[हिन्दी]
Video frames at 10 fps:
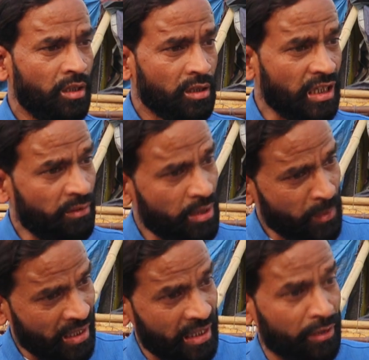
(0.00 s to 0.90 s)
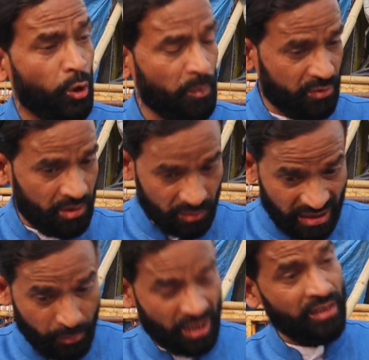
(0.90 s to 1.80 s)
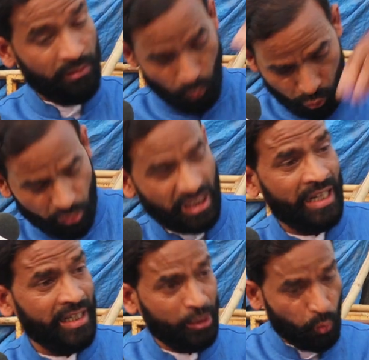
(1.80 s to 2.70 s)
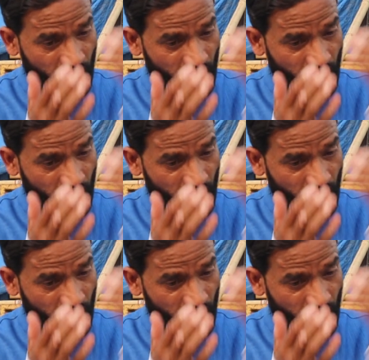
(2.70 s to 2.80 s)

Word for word: टीवी पर अगर कोई जबरन उसको डालेगा तो